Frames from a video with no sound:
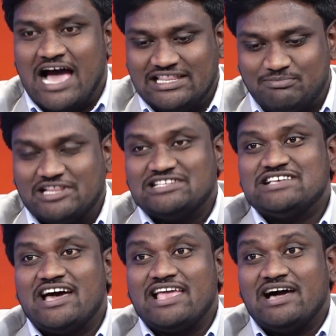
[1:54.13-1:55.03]
అది
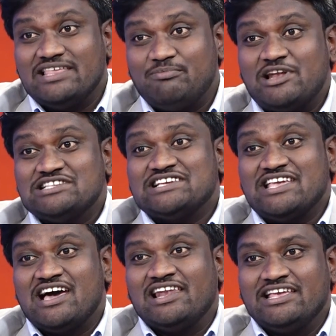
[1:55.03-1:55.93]
ప్రతిసారి అదే పని
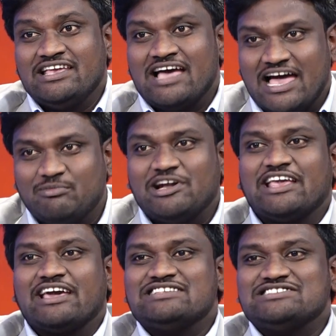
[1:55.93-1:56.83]
చేయాలి అని మనం
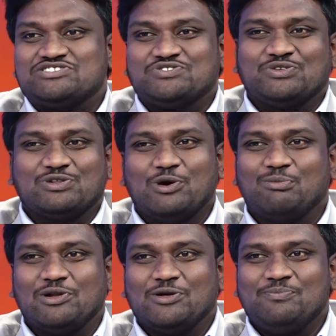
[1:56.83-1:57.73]
ఎంకరేజ్ చేస్తుంటుంది
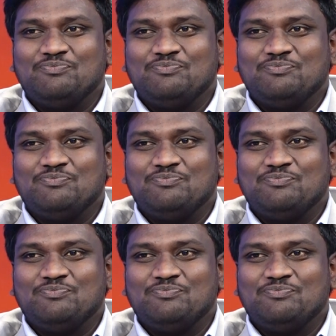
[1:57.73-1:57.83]
లోపల